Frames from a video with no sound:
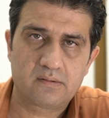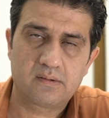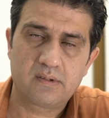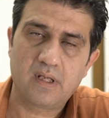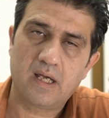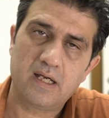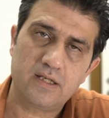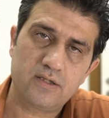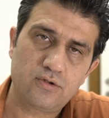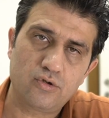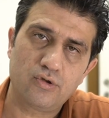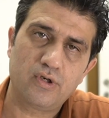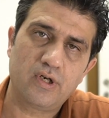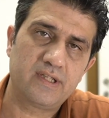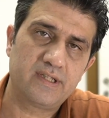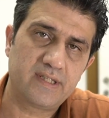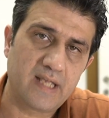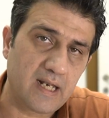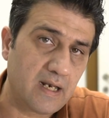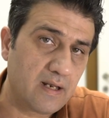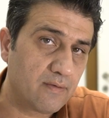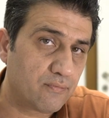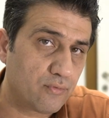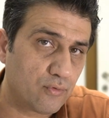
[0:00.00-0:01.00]
daha sonra
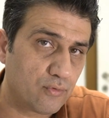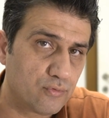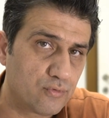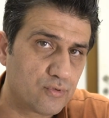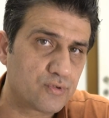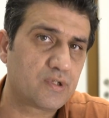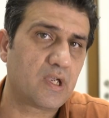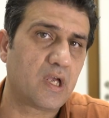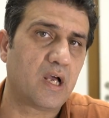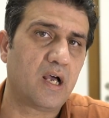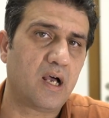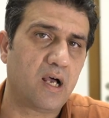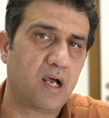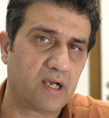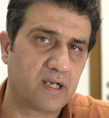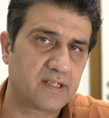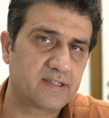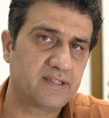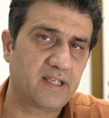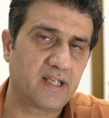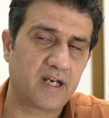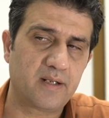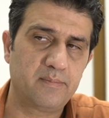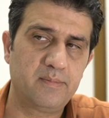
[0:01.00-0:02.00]
telefonunuza
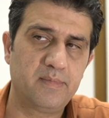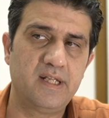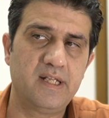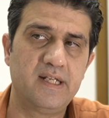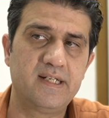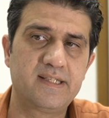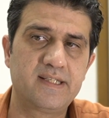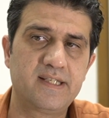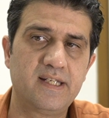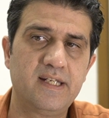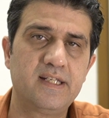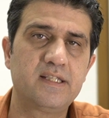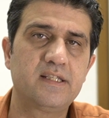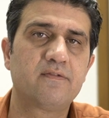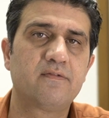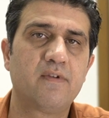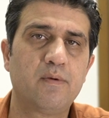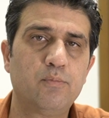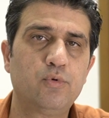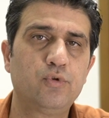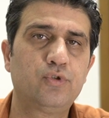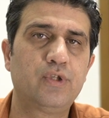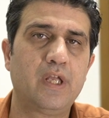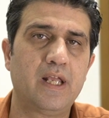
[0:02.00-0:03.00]
aktarabilirsiniz
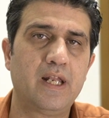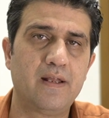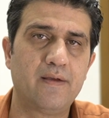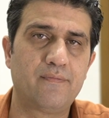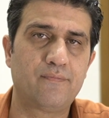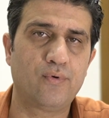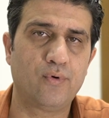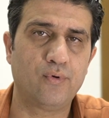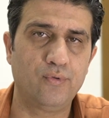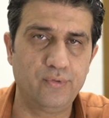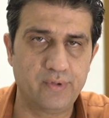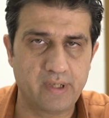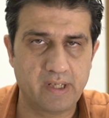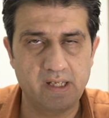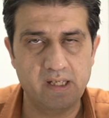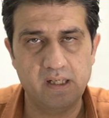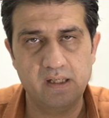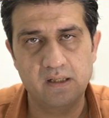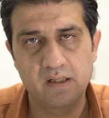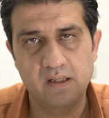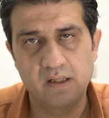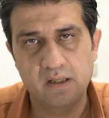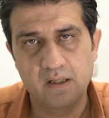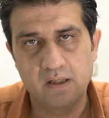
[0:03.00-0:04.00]
ve bu
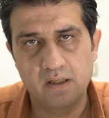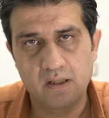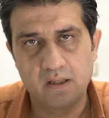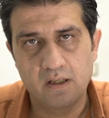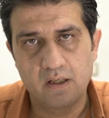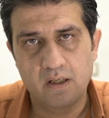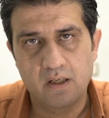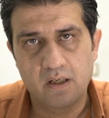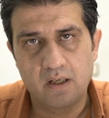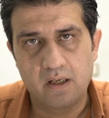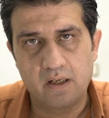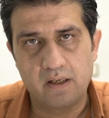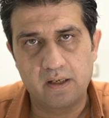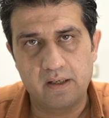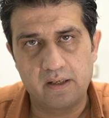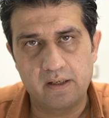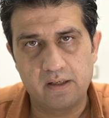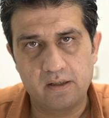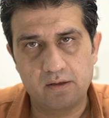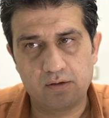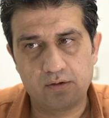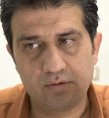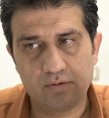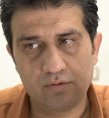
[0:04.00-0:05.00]
telefonla
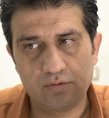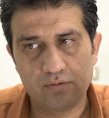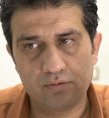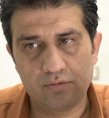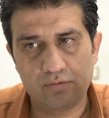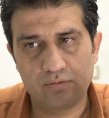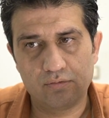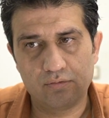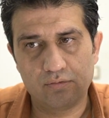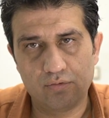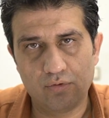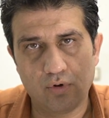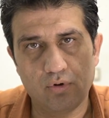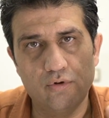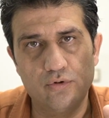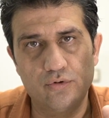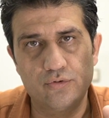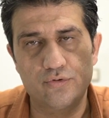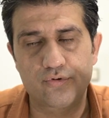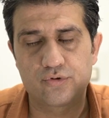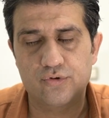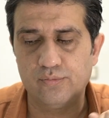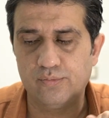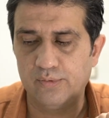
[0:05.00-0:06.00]
e,
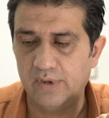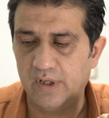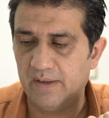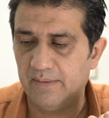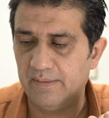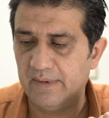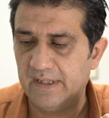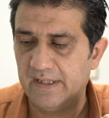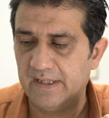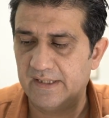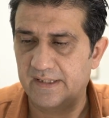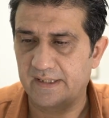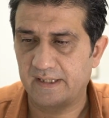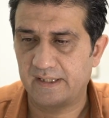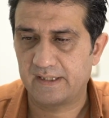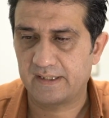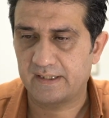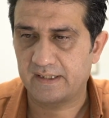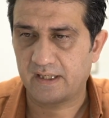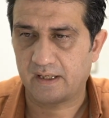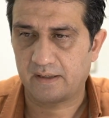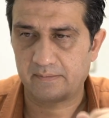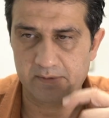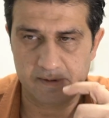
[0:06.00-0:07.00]
yolunuzu
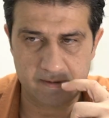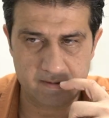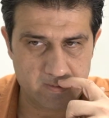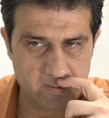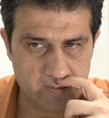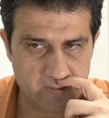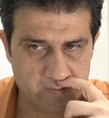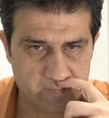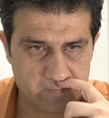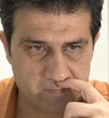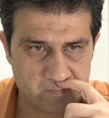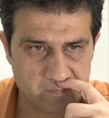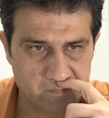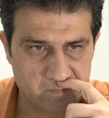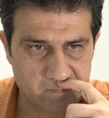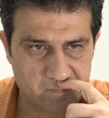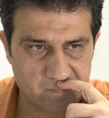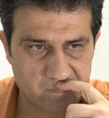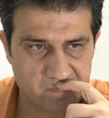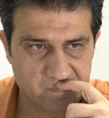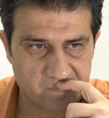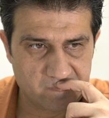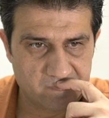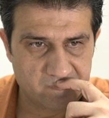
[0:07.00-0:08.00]
bulabilirsiniz tabii ki.
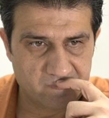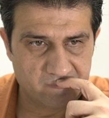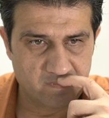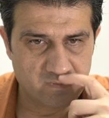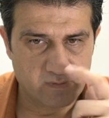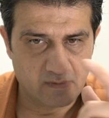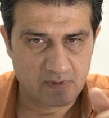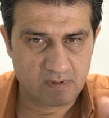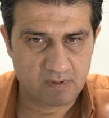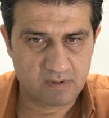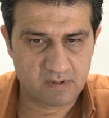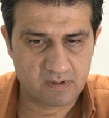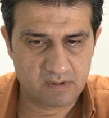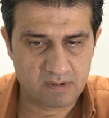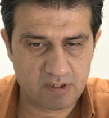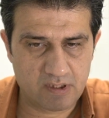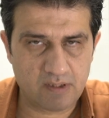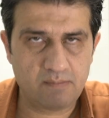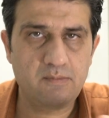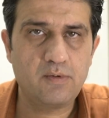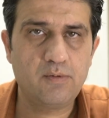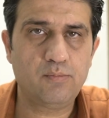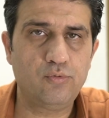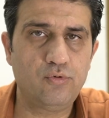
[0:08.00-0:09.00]

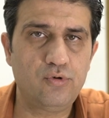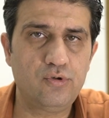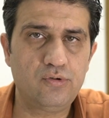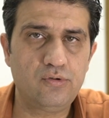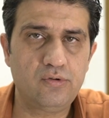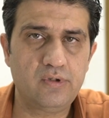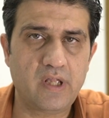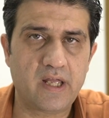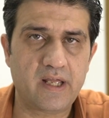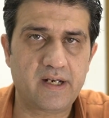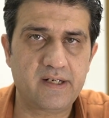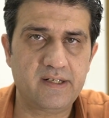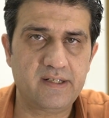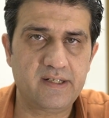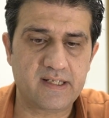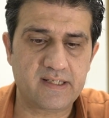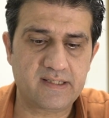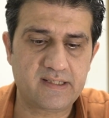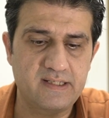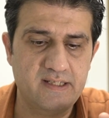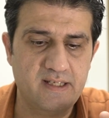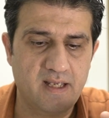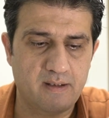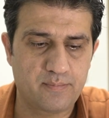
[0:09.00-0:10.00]
Şimdi bunları
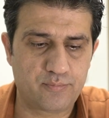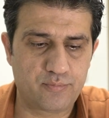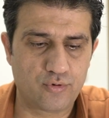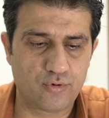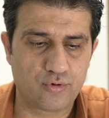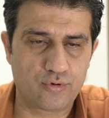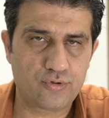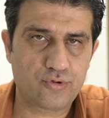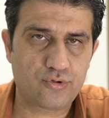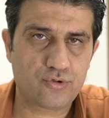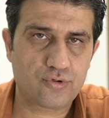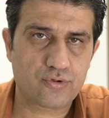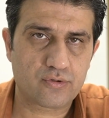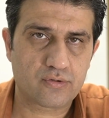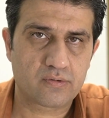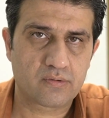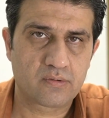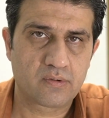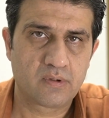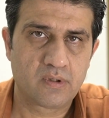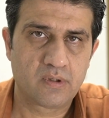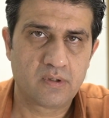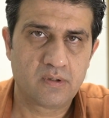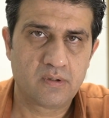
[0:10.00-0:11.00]
nasıl yapıyoruz?
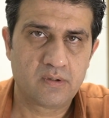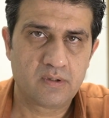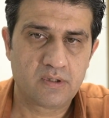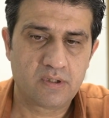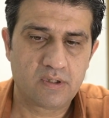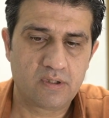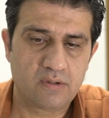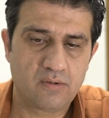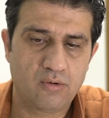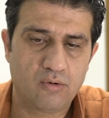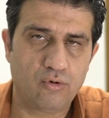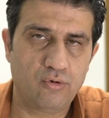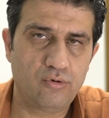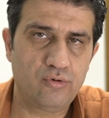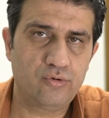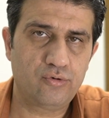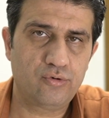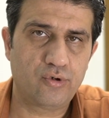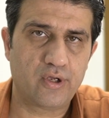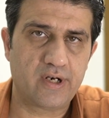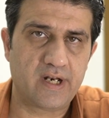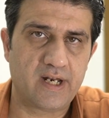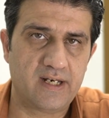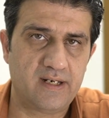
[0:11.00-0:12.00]
Onu
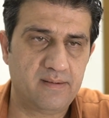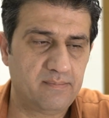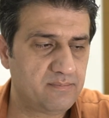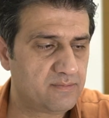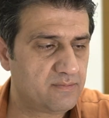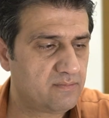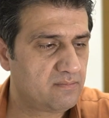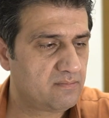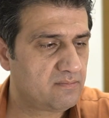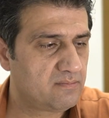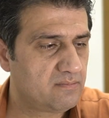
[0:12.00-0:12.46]
görelim.